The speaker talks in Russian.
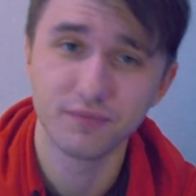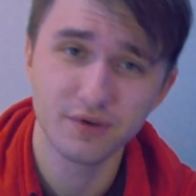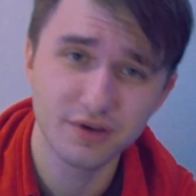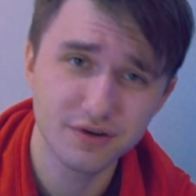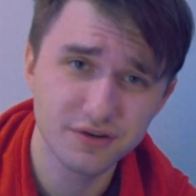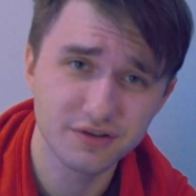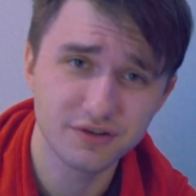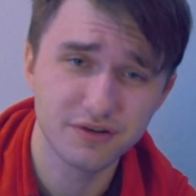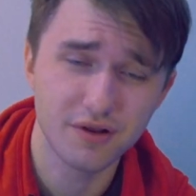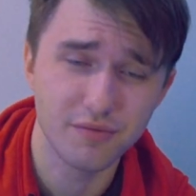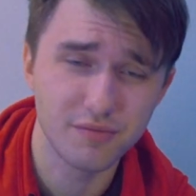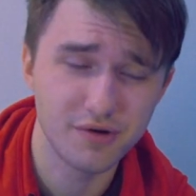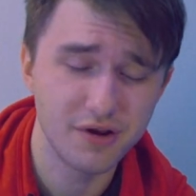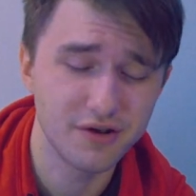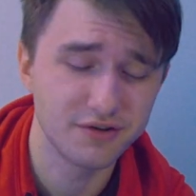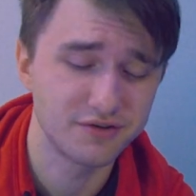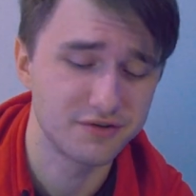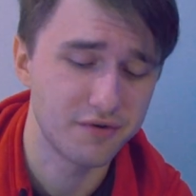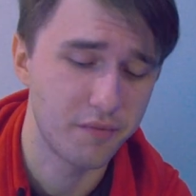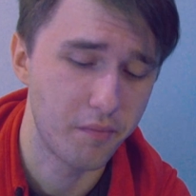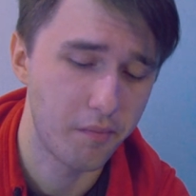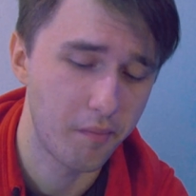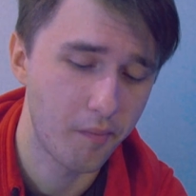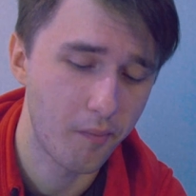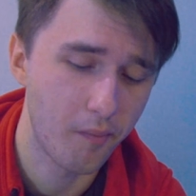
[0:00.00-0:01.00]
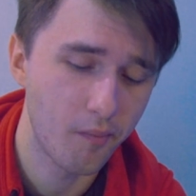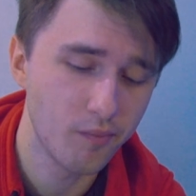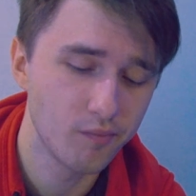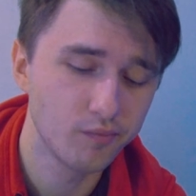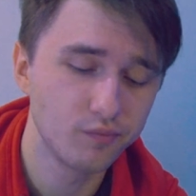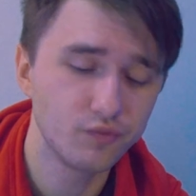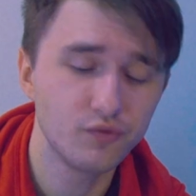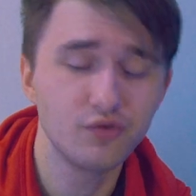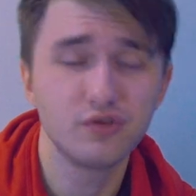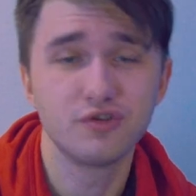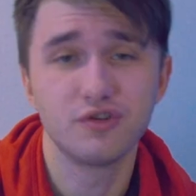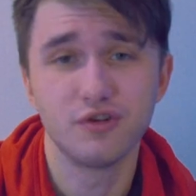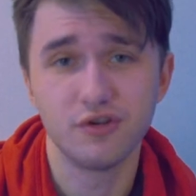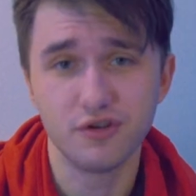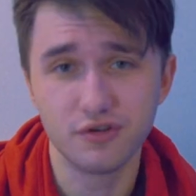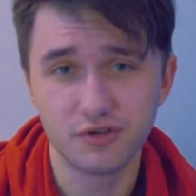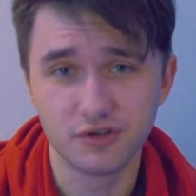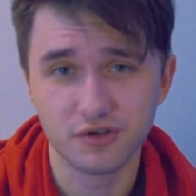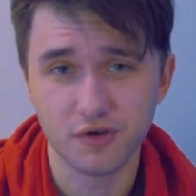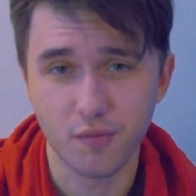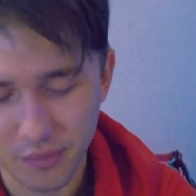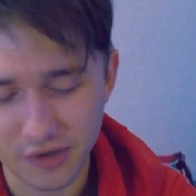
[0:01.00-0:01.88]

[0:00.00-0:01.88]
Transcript: расслабляться, веселиться.